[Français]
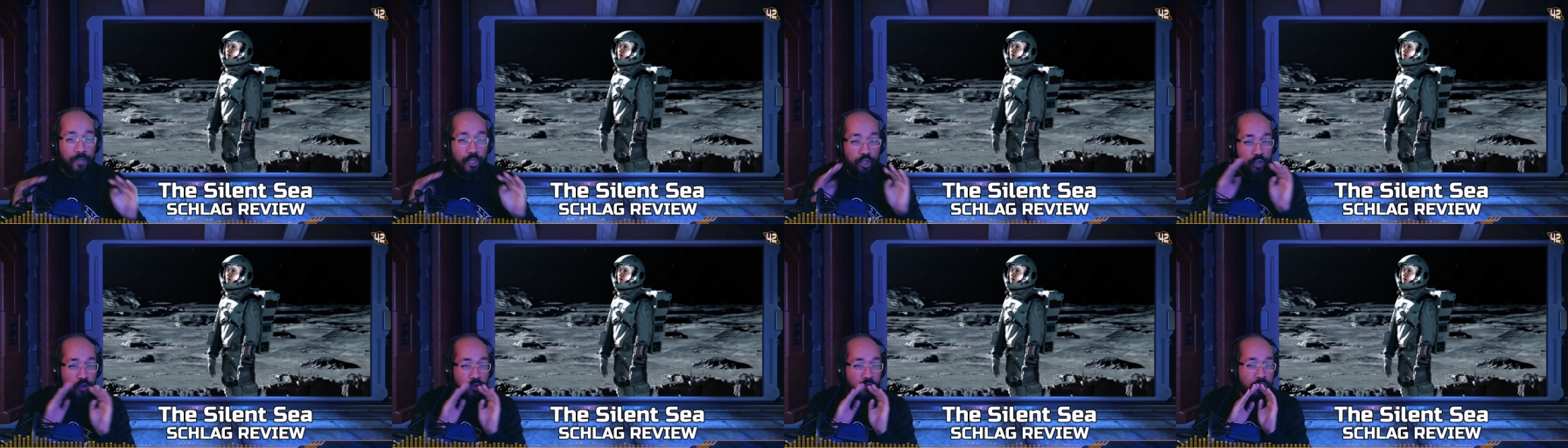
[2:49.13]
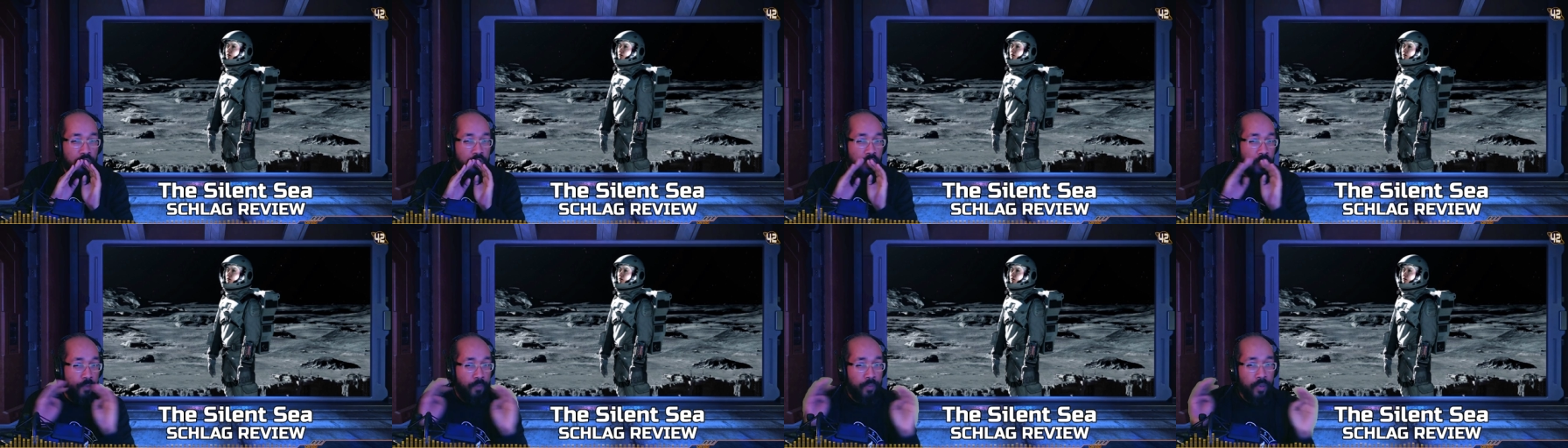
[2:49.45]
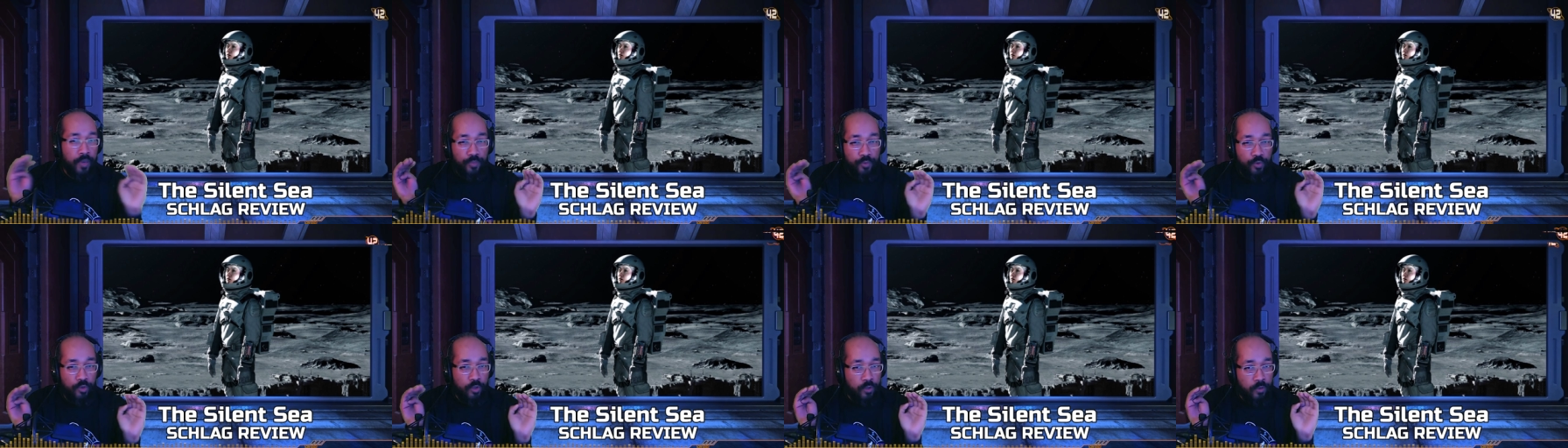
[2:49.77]
mais je n'en dirai
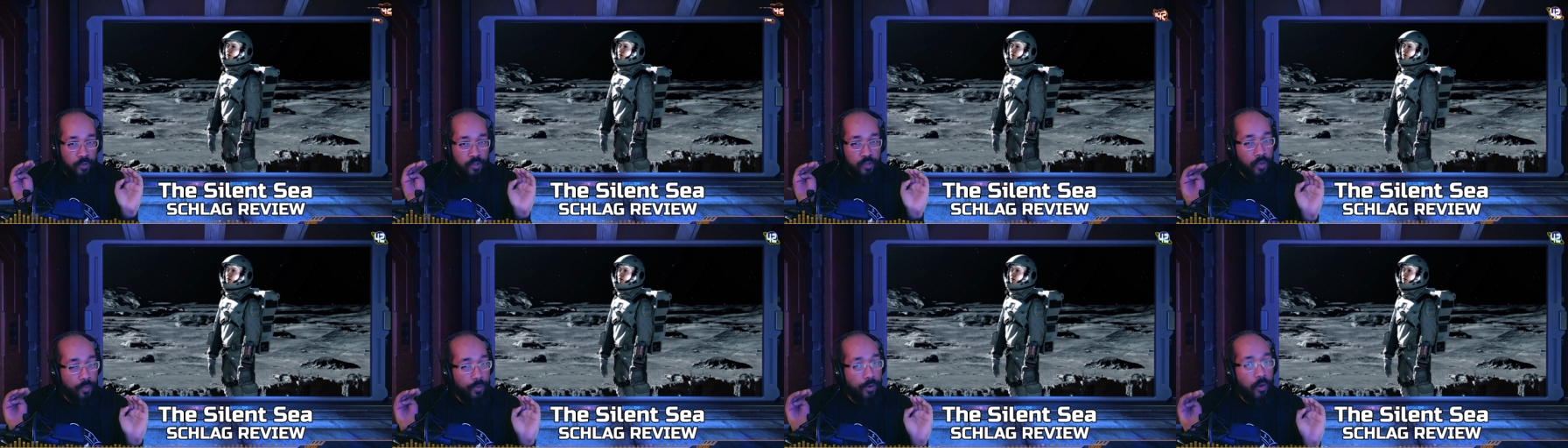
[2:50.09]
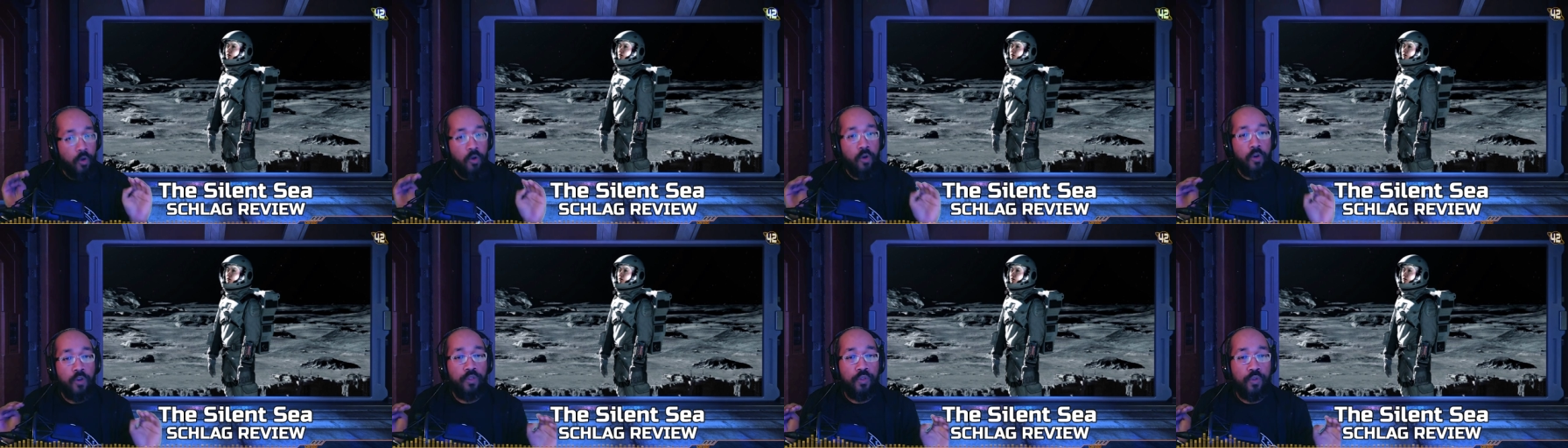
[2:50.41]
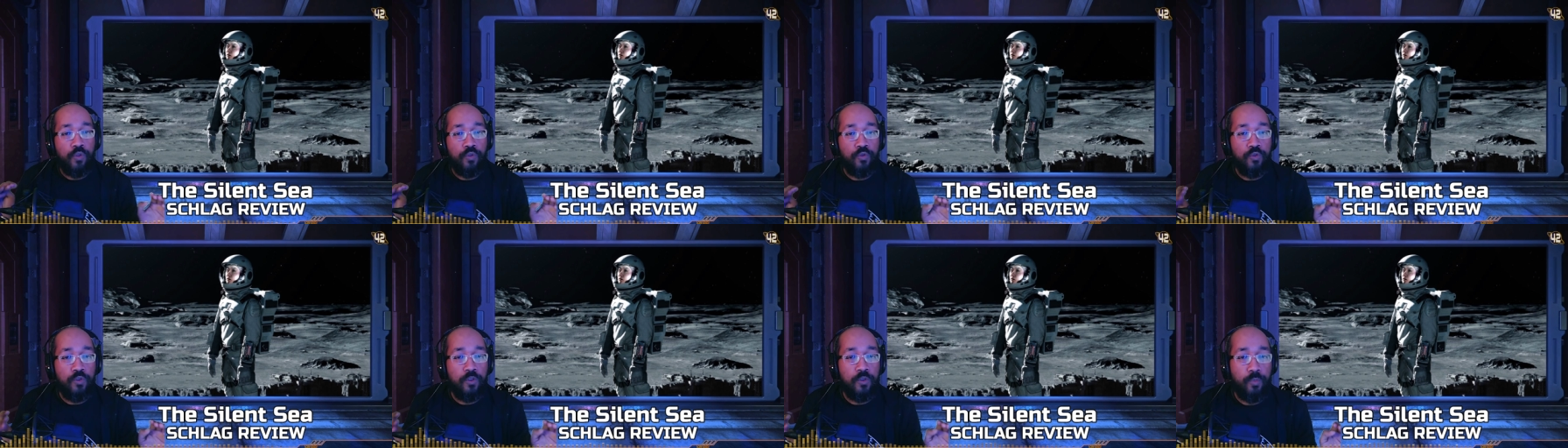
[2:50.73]
pas plus parce qu'après on
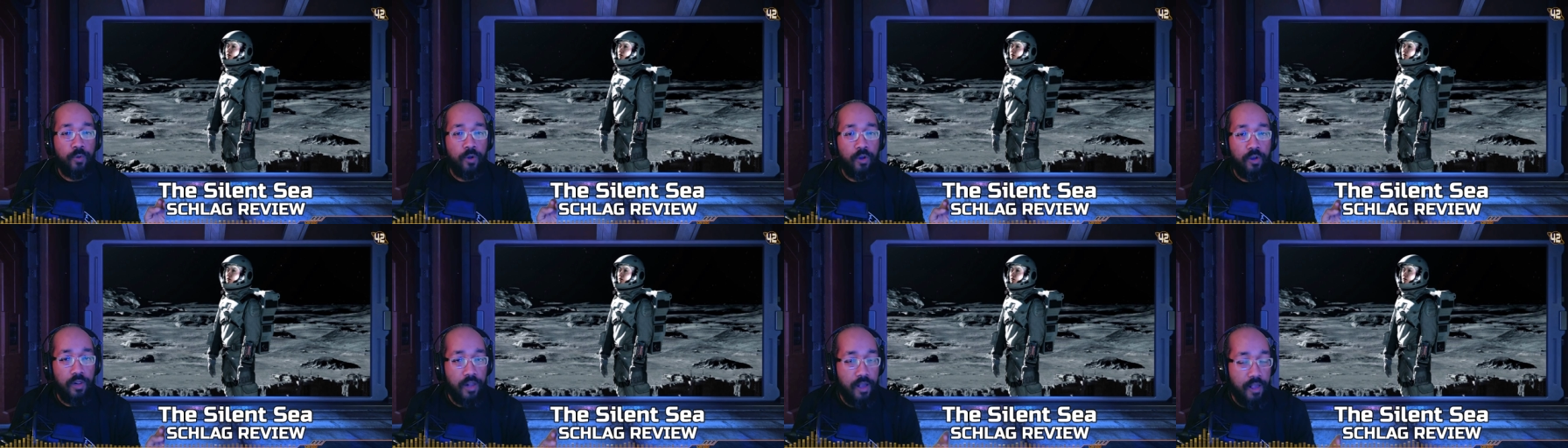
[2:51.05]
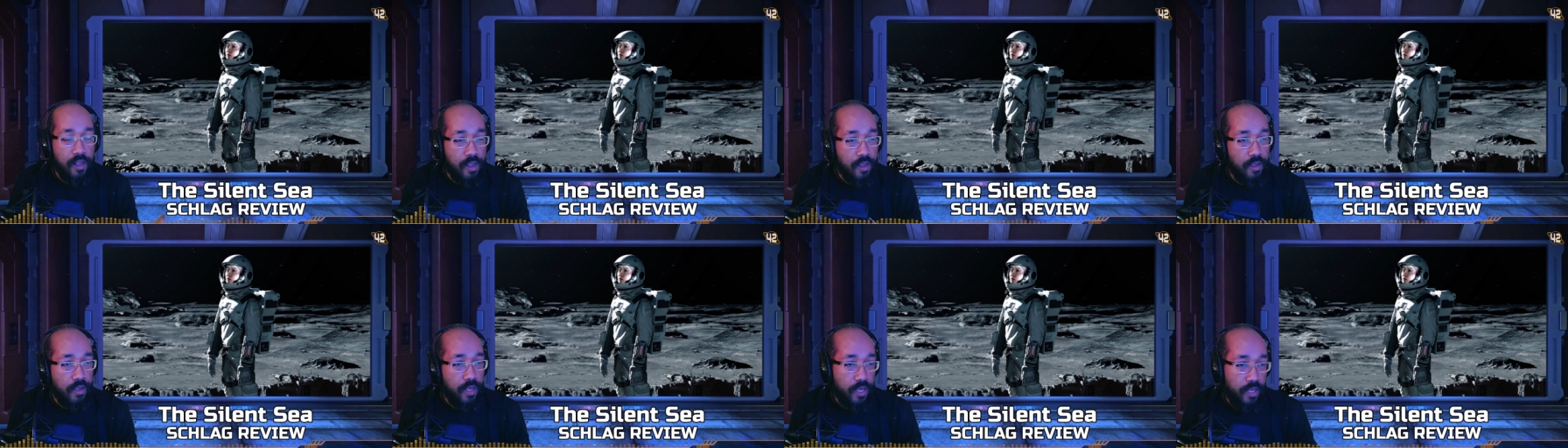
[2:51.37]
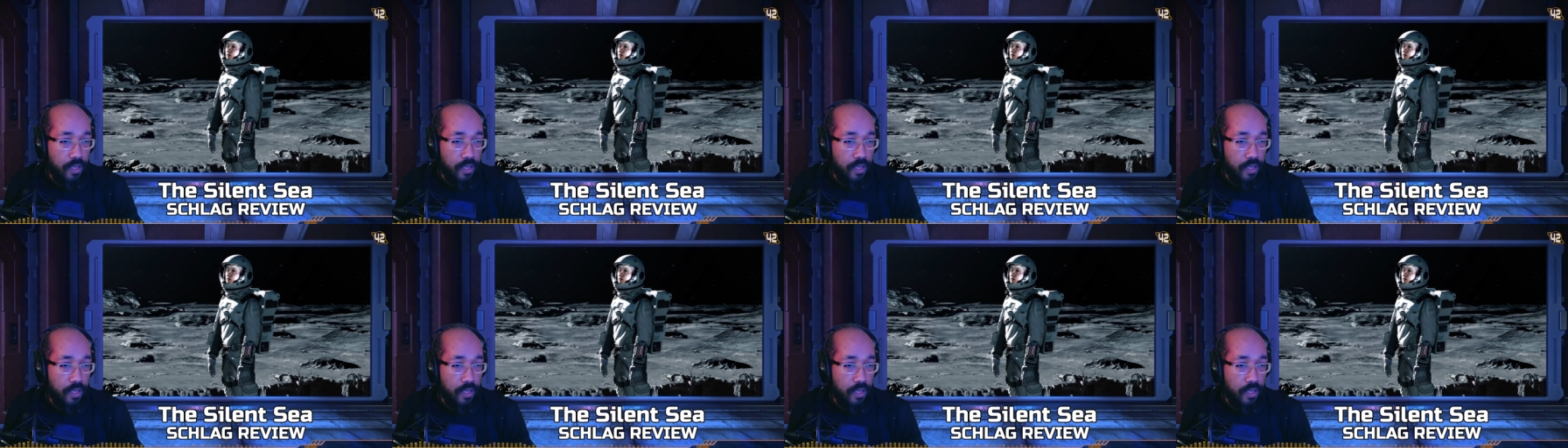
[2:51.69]
rentre dans du spoil.